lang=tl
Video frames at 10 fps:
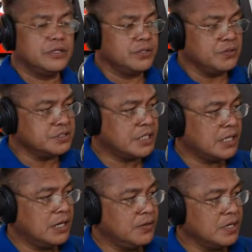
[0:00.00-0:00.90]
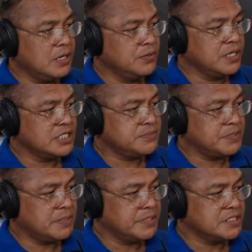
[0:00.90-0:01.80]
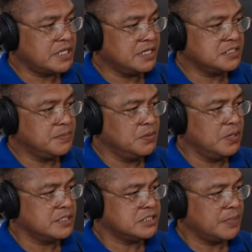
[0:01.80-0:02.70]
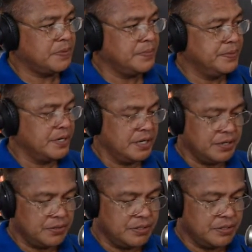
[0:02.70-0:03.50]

News. Adlaw nga lunes, 26 sa buwan sa Pebrero.